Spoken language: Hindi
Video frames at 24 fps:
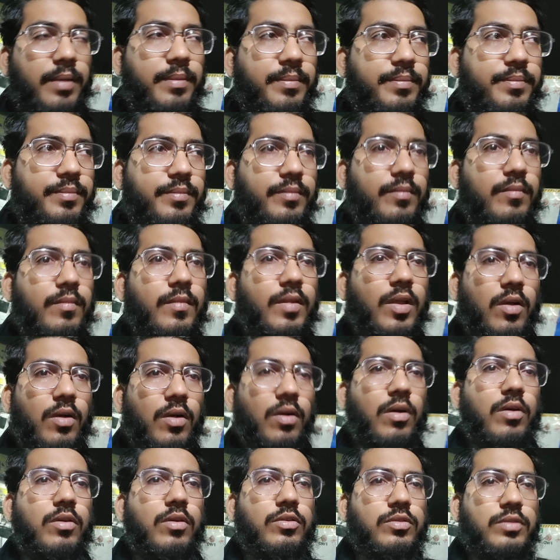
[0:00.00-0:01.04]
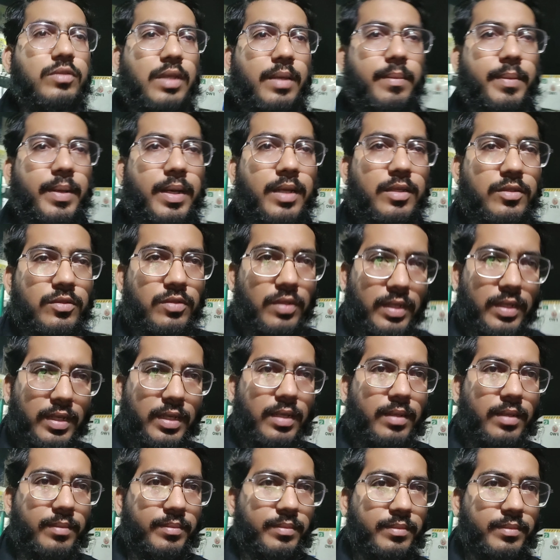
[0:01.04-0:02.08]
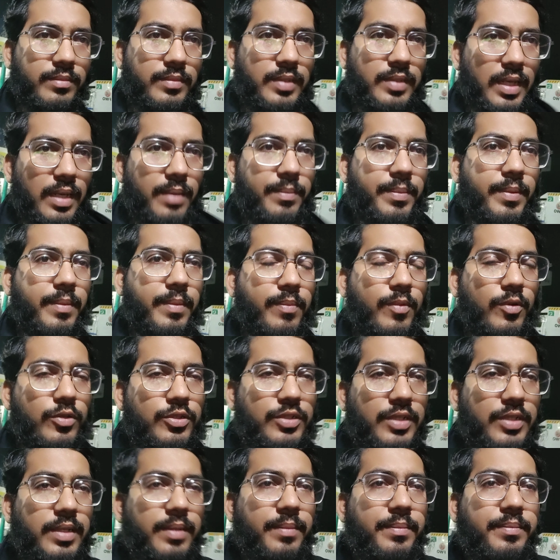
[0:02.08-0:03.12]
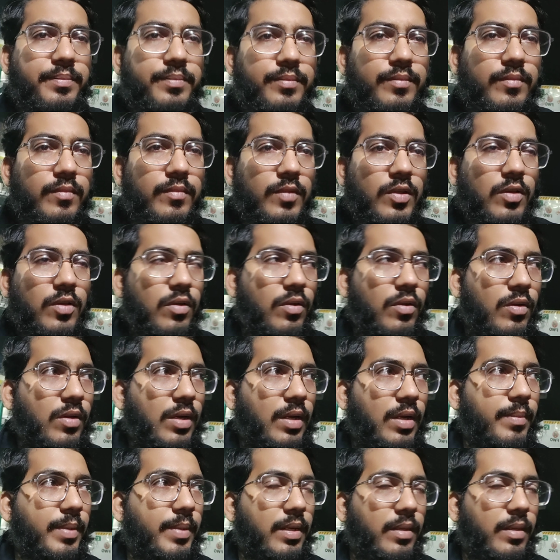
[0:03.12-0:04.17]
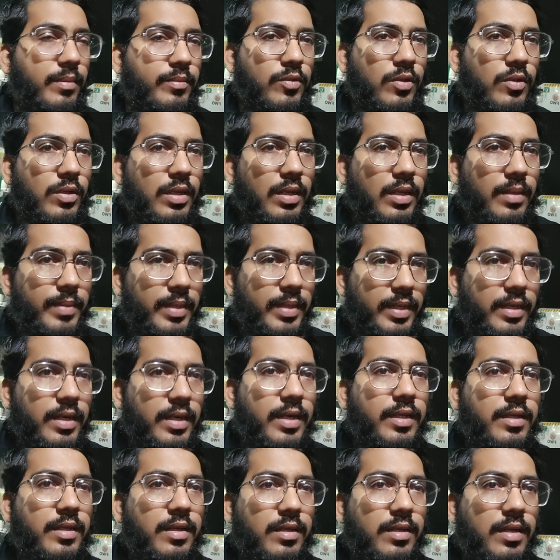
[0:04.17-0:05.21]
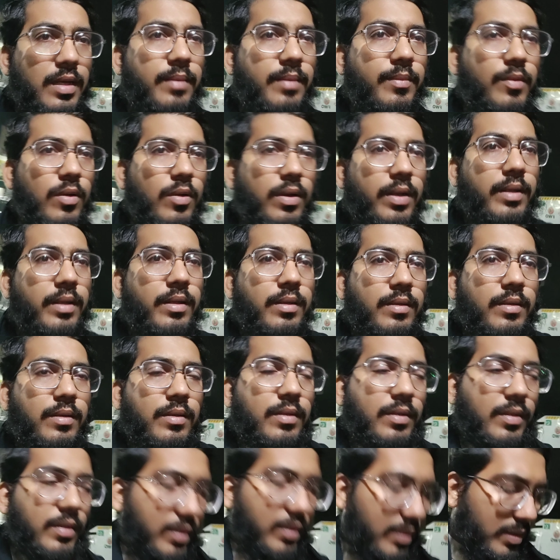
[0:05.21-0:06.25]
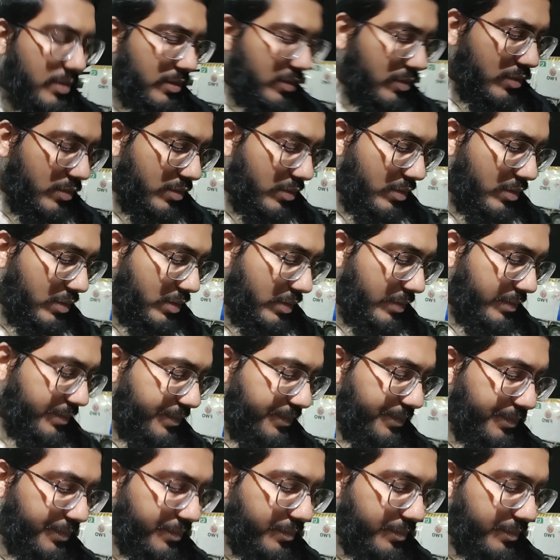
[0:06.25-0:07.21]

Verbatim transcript: किया और उसके बाद जो है हम यहाँ पर पहुँचे और अब अलहमदिल्ला हमारी गाड़ी का काम हो रहा है और